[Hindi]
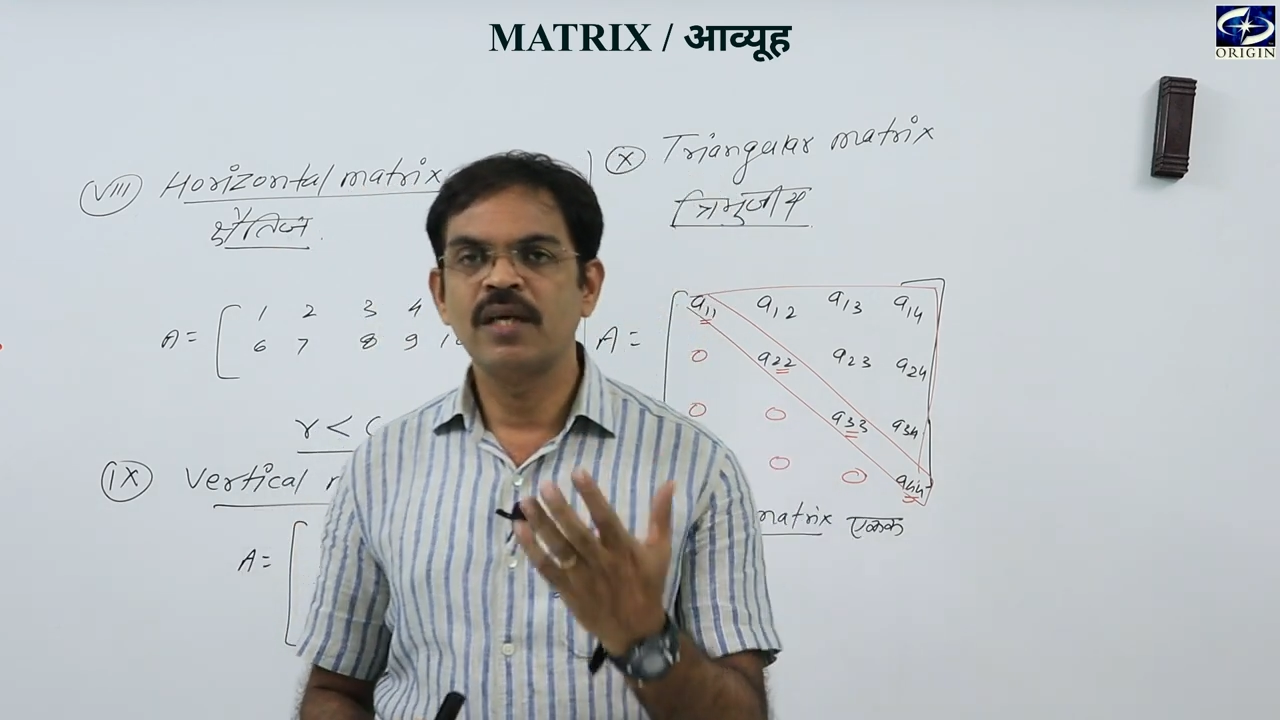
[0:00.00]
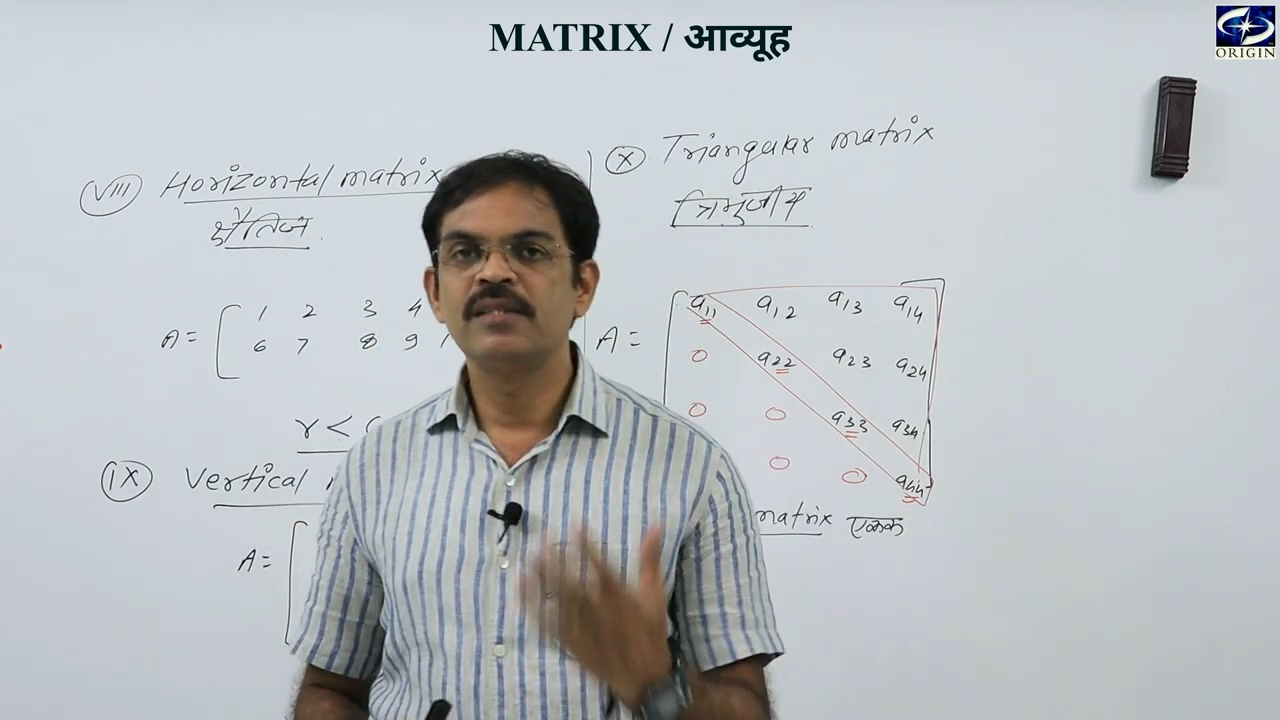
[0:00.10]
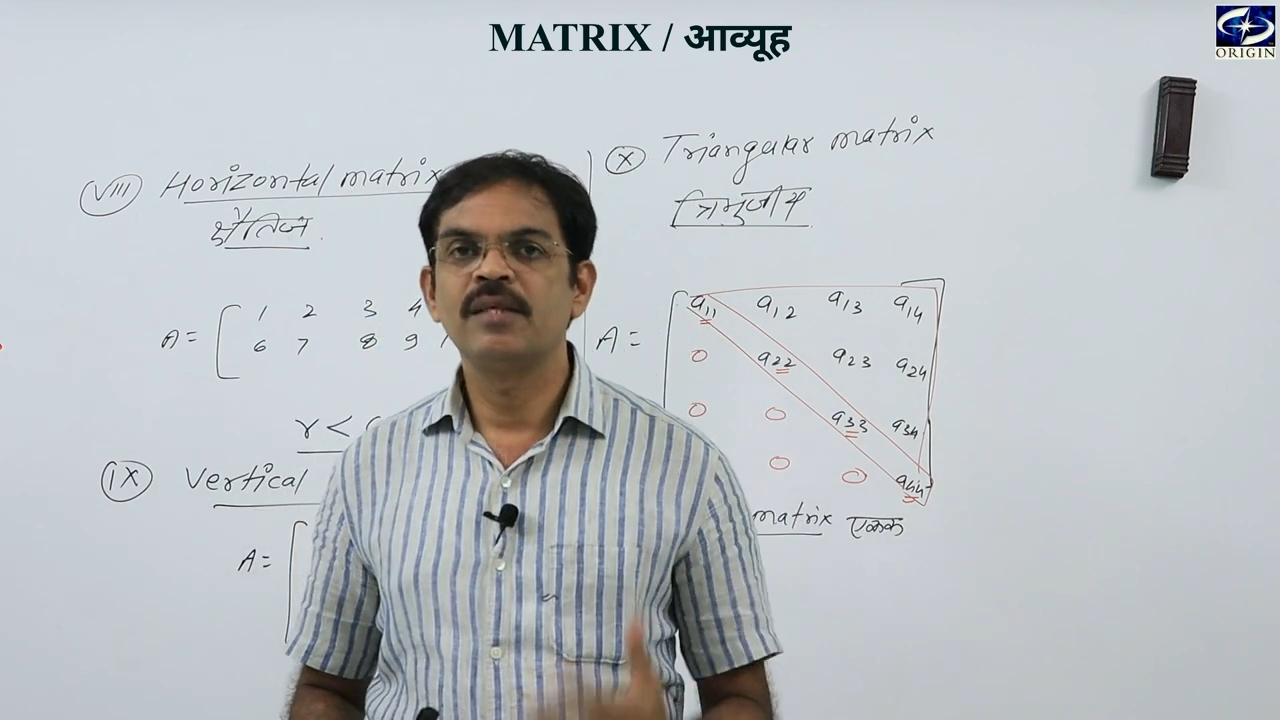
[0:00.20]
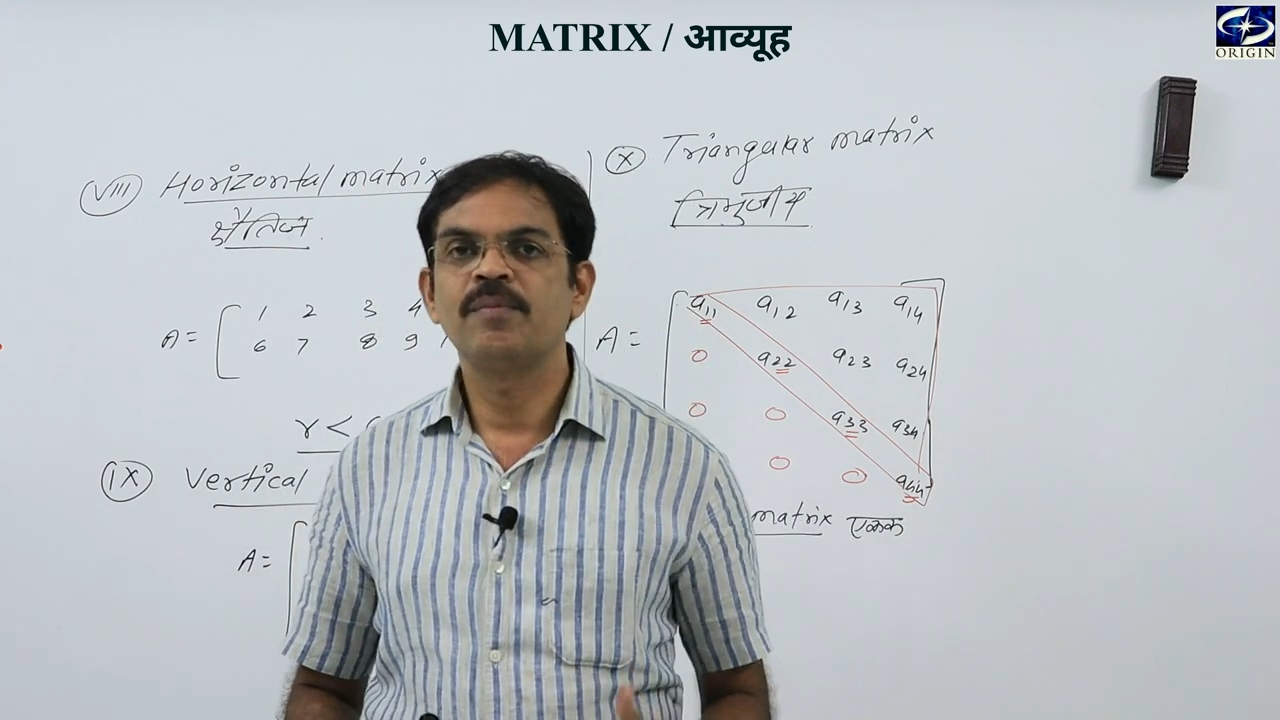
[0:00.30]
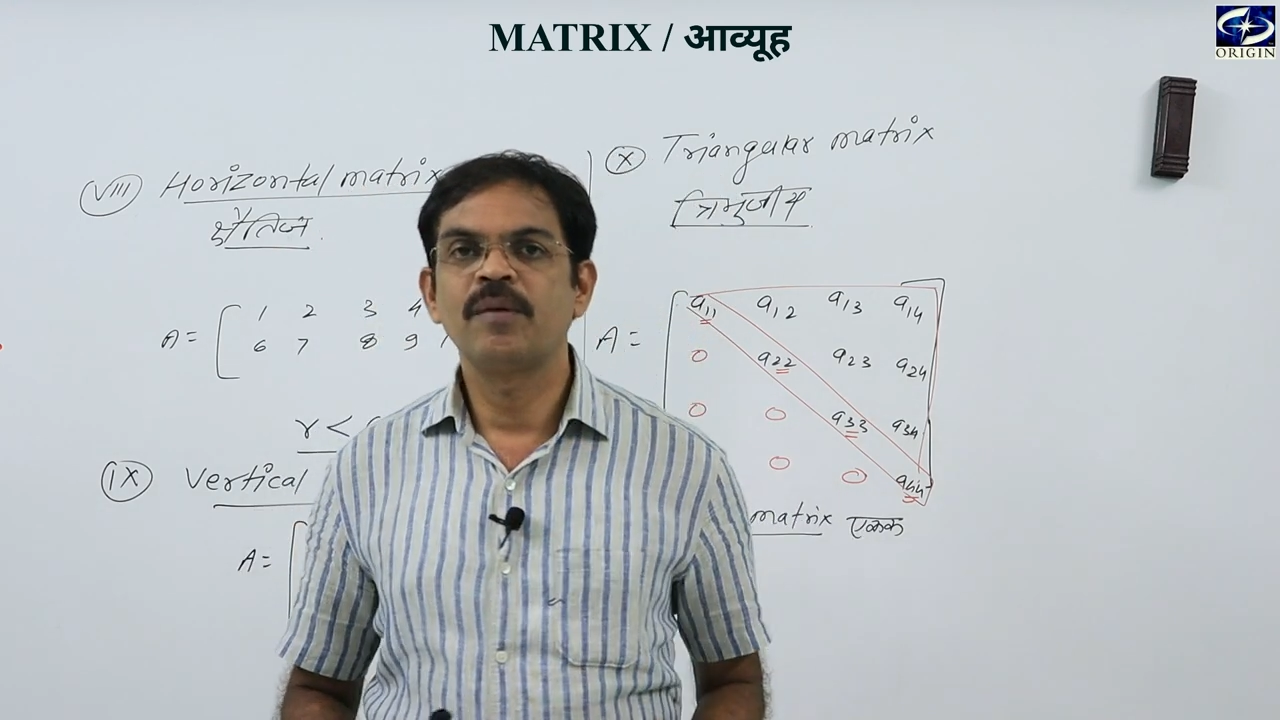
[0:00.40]

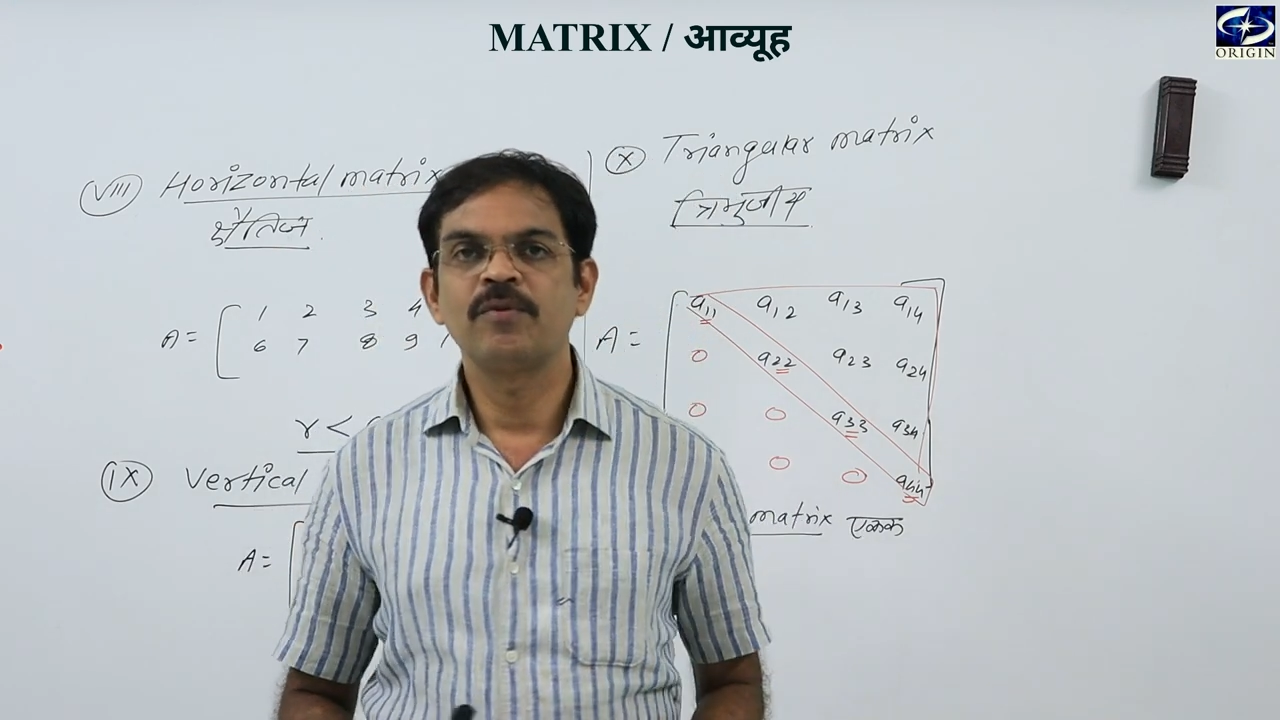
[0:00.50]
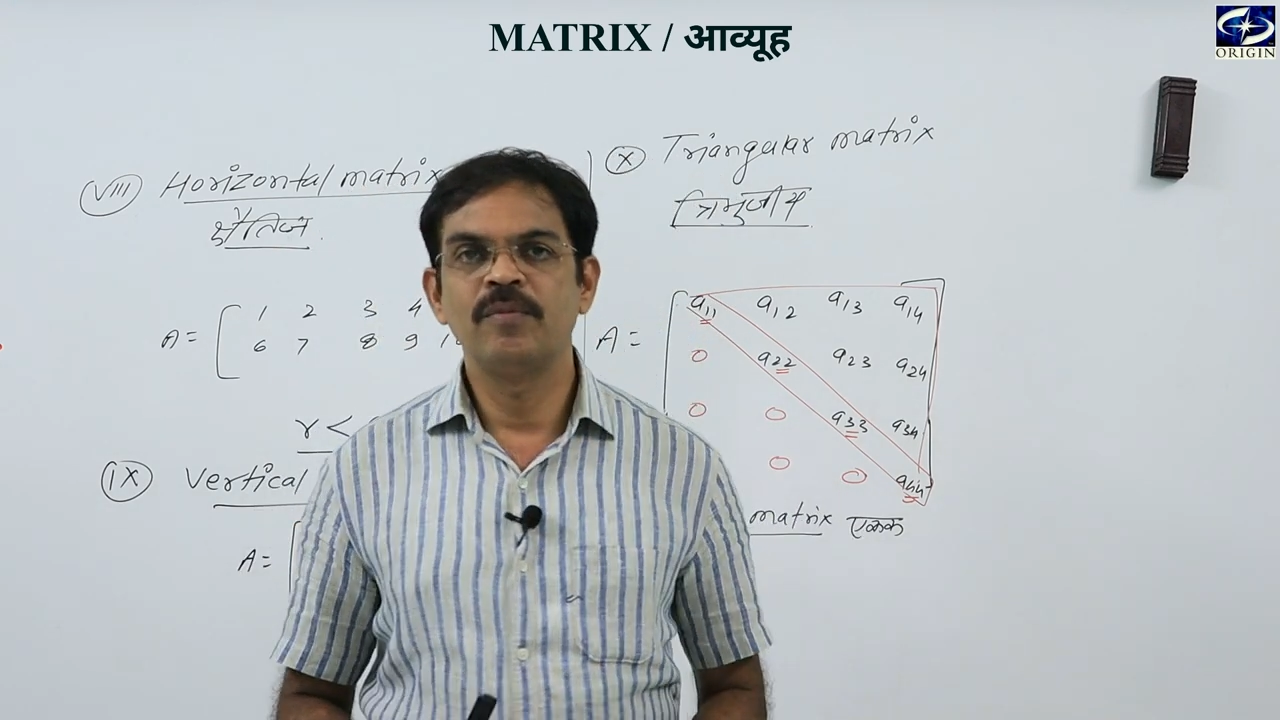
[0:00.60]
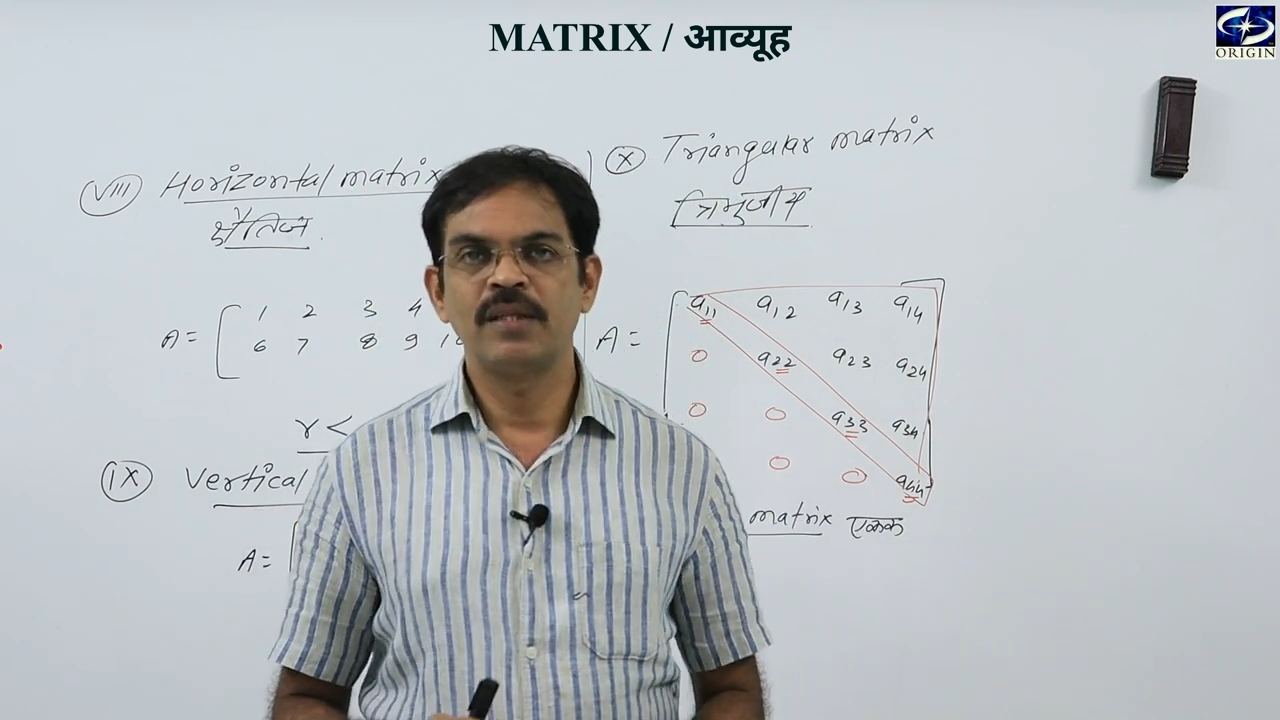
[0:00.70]
कॉन्सेप्ट आपको